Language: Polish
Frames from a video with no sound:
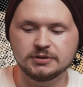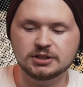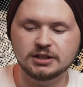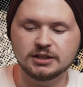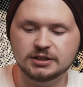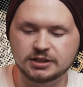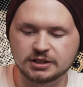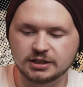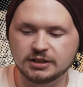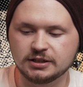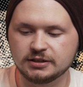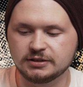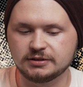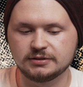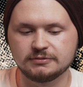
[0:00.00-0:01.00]
myślę,
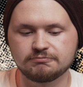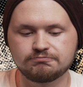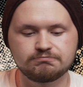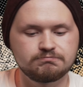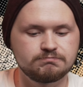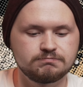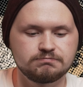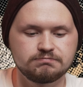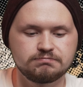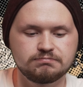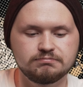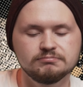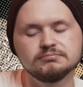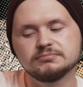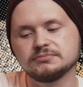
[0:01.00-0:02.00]
że
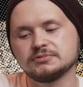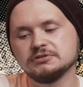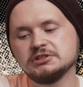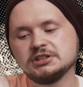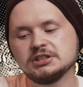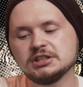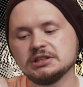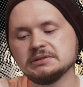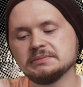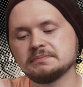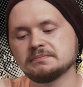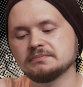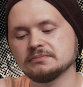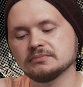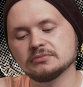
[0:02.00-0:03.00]
y, inni
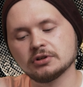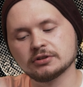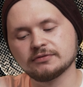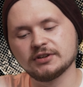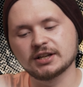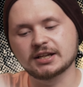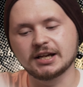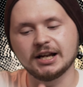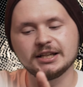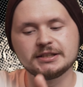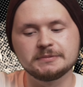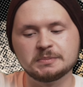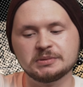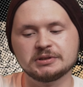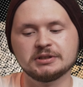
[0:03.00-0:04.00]

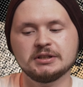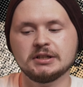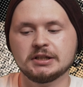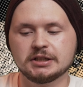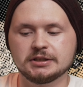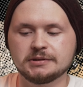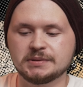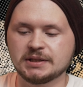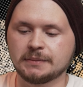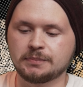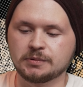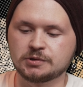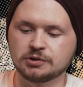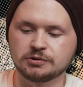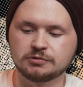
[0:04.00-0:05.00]
odwlekaliby i na
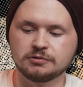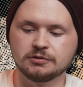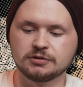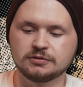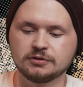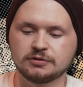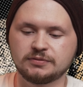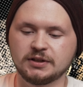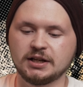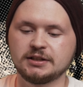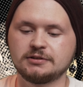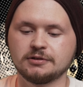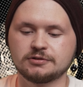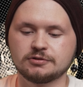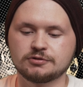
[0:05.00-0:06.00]
początku
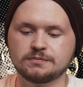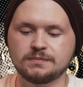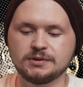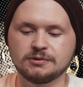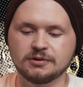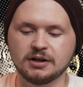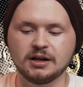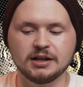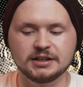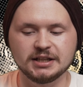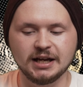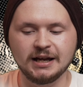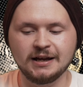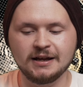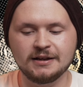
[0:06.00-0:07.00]
otwierali to, co już było, ale
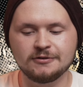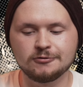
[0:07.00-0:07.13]
ja